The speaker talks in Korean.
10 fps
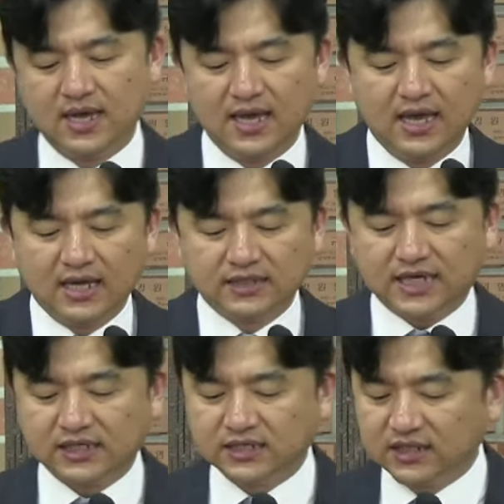
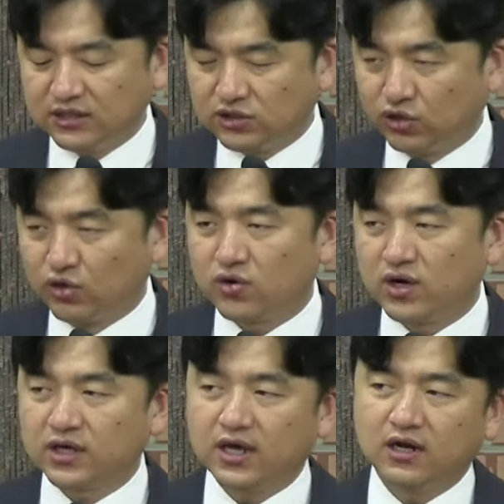자신의 정욕과
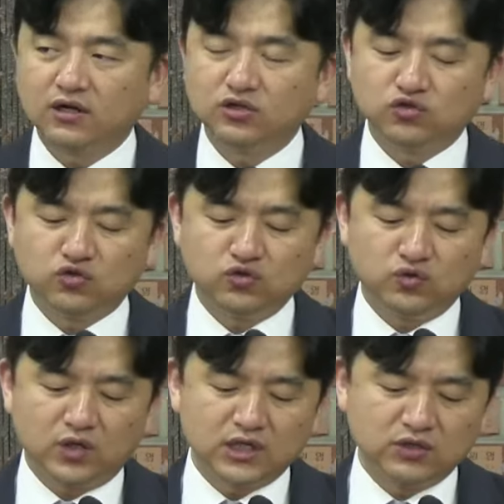쾌락을
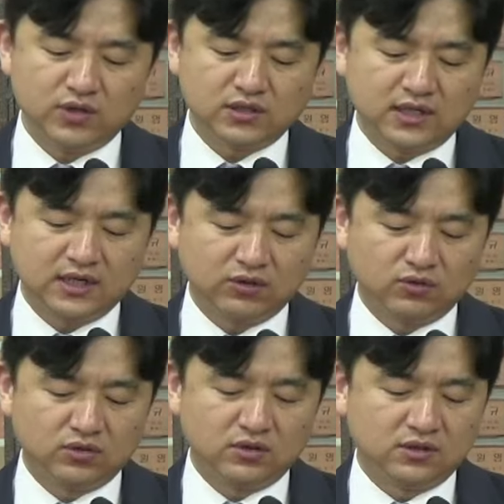추구하기 위해서 한
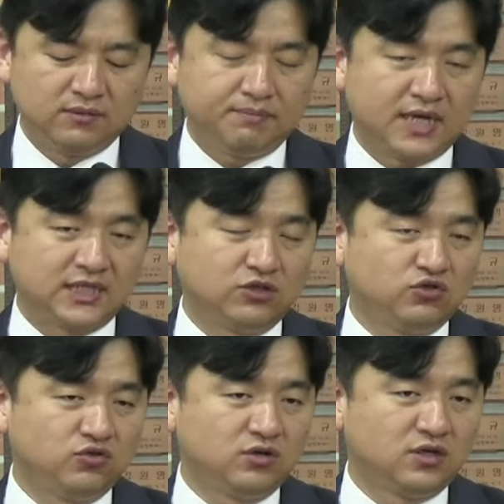행동들은
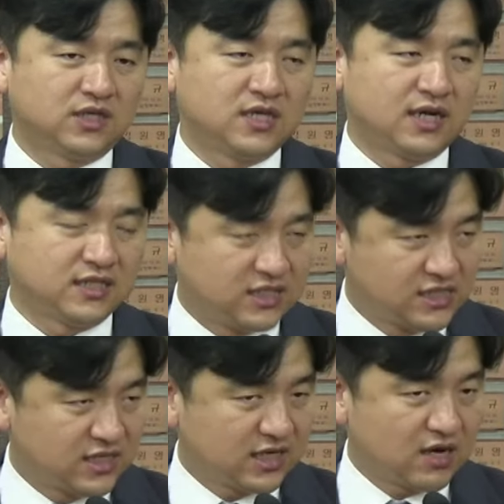받아주는 것이 아니라
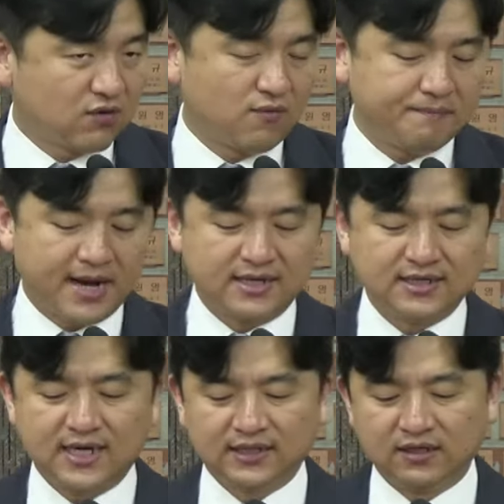질책하고 바르게
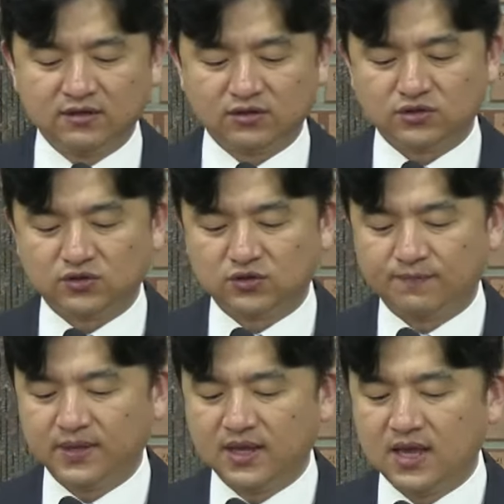해야 되는 것이죠.
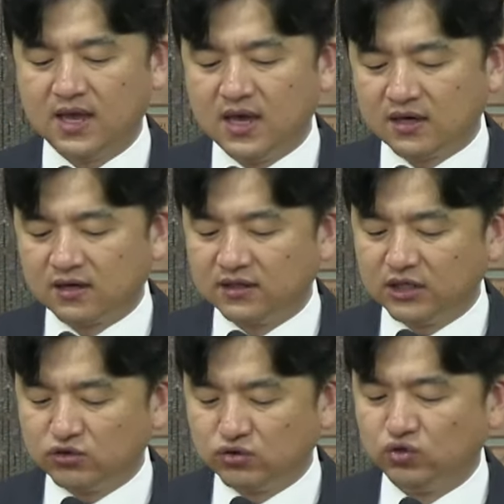그런데
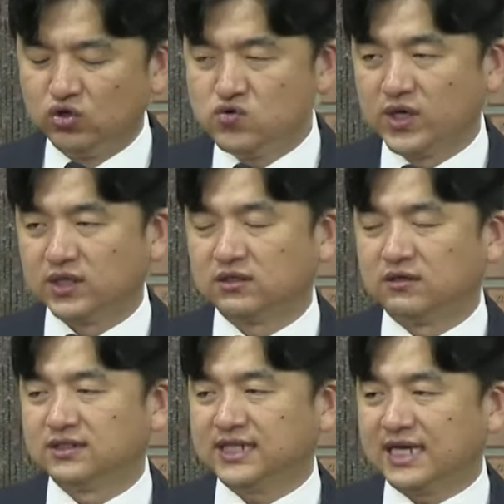주를 위해서
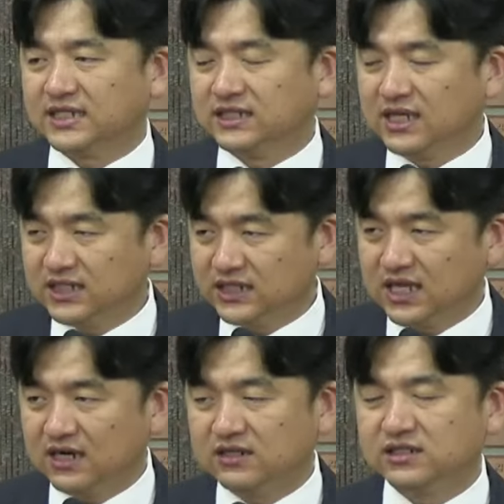자신의
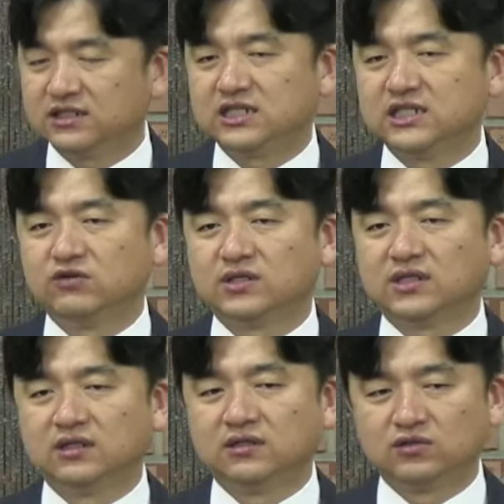신앙을 지키기 위해
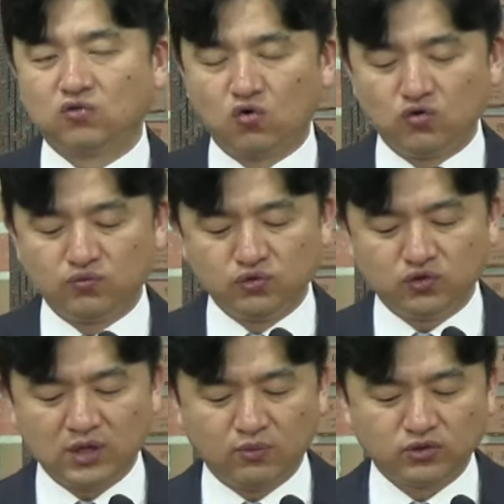사는 그 고군분투의
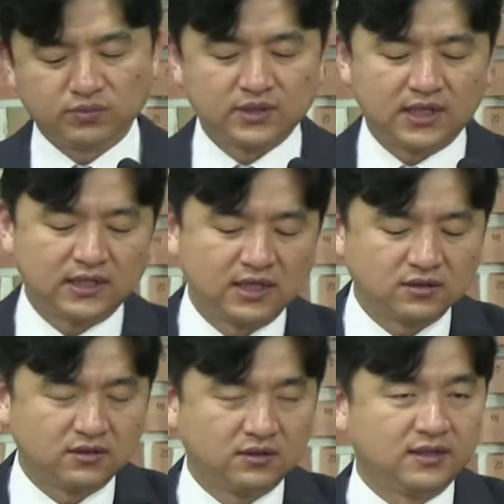모습들에 대해서는